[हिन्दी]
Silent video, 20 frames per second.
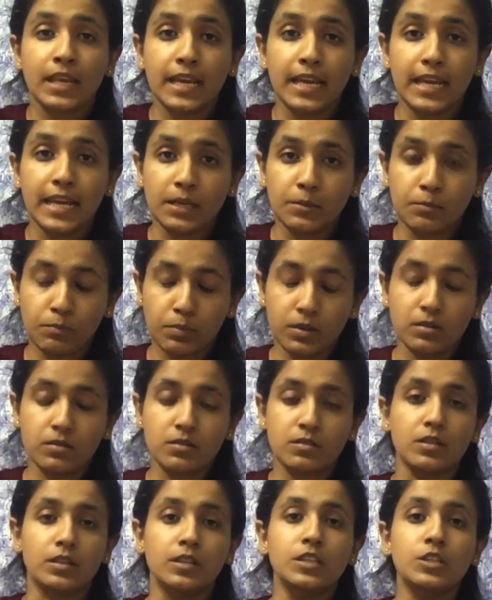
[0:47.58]
एक
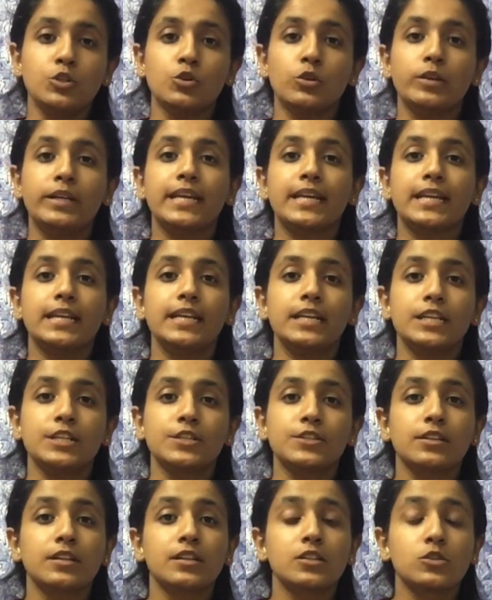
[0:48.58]
पर्सन जो
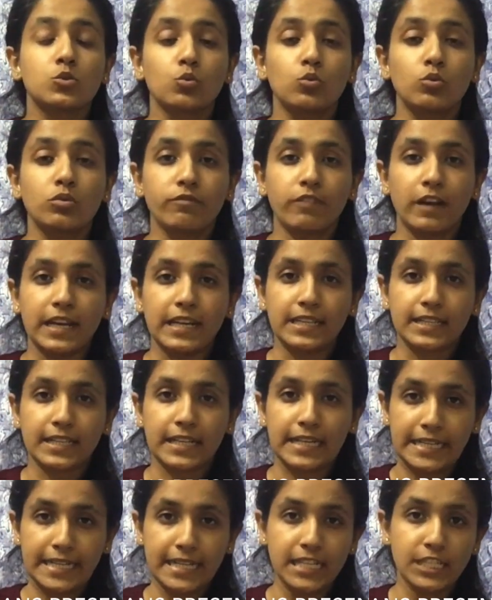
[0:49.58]
डिक्लेरेशन का सूट फाइल
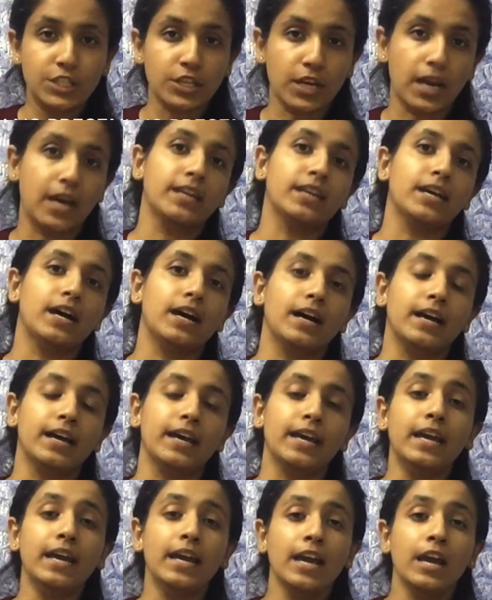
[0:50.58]
करने जा रहा
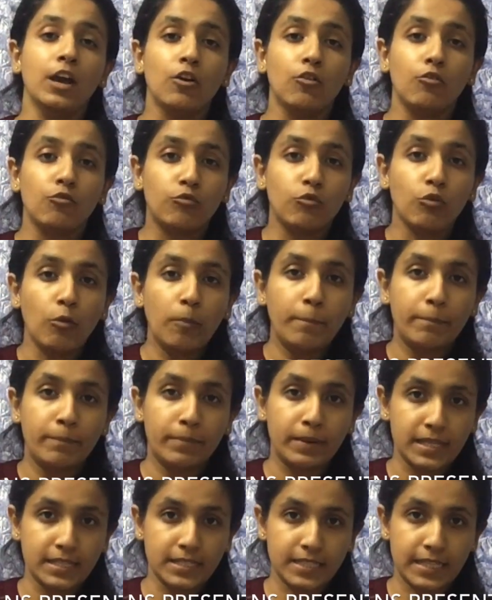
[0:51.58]
है वो
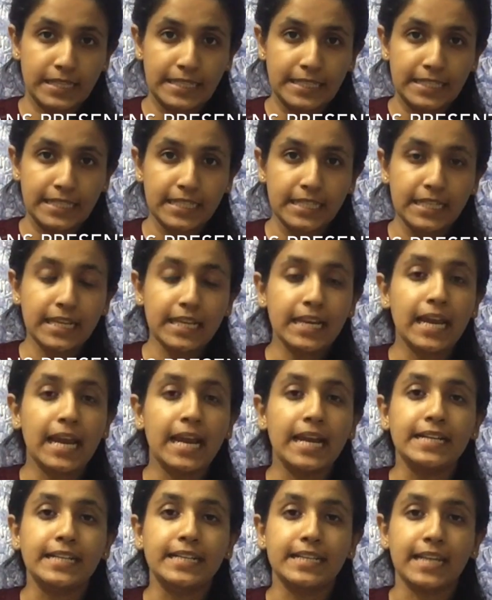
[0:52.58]
प्रेजेंटली
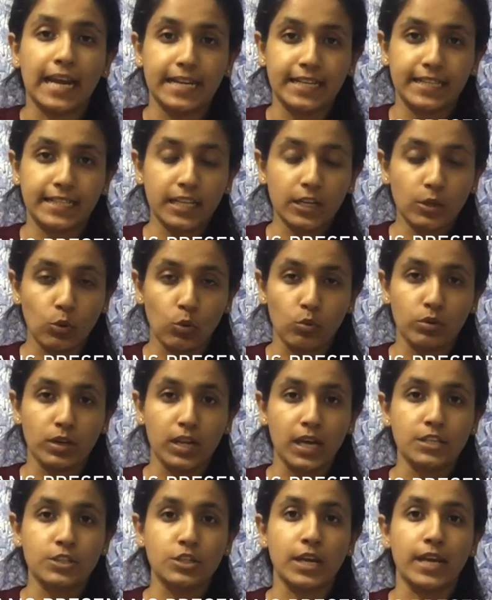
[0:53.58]
एंटाइटल
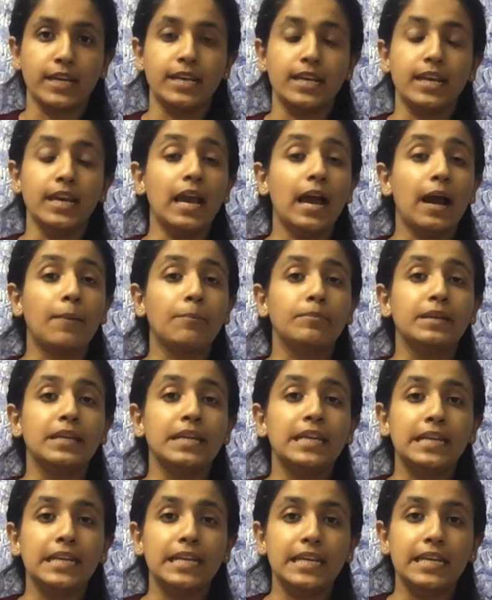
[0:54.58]
होना चाहिए
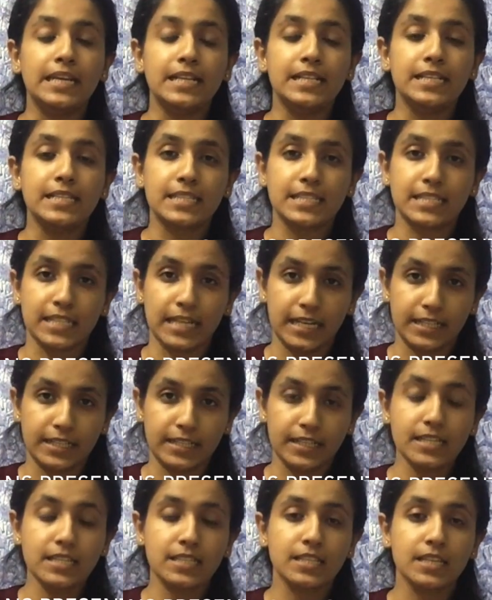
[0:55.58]
अपने लीगल
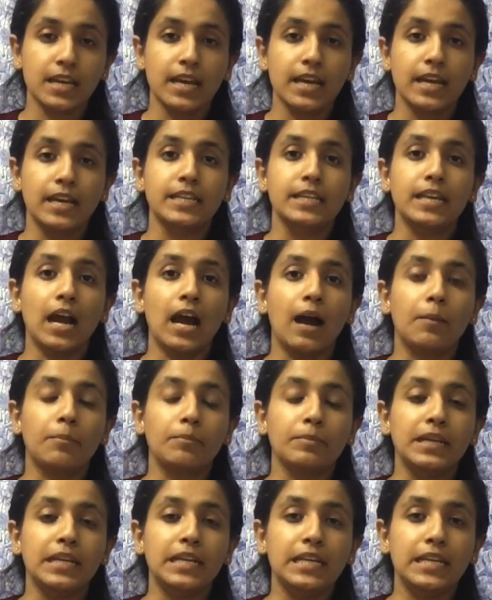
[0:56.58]
स्टेटस या
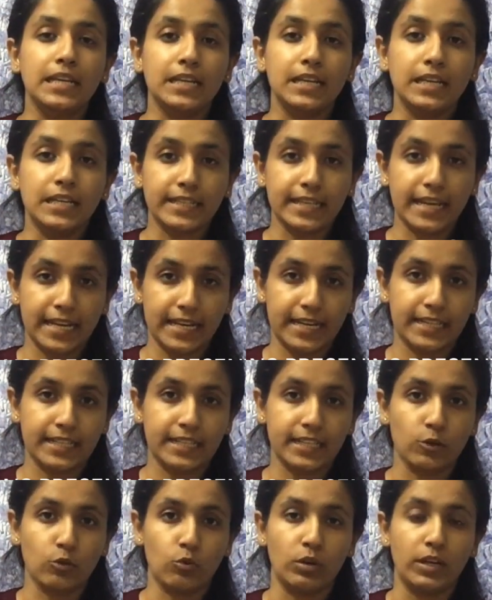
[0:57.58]
अपने लीगल
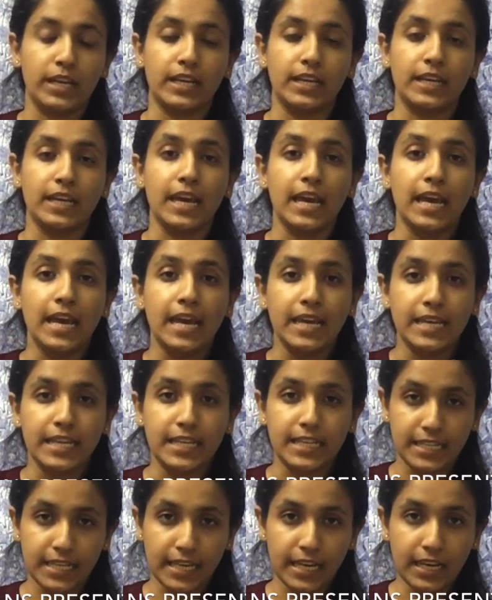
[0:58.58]
कैरेक्टर को लेके
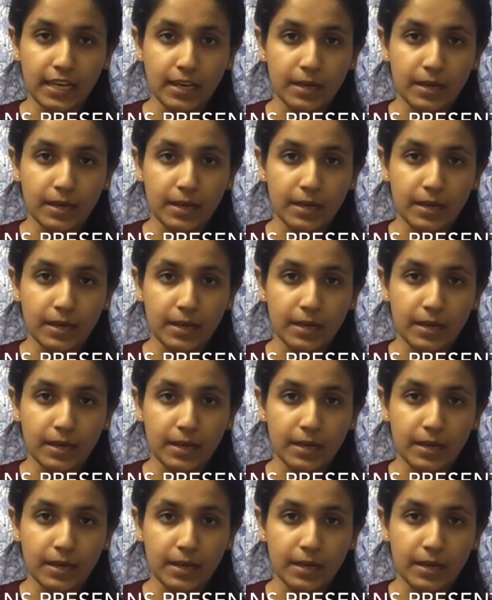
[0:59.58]
ये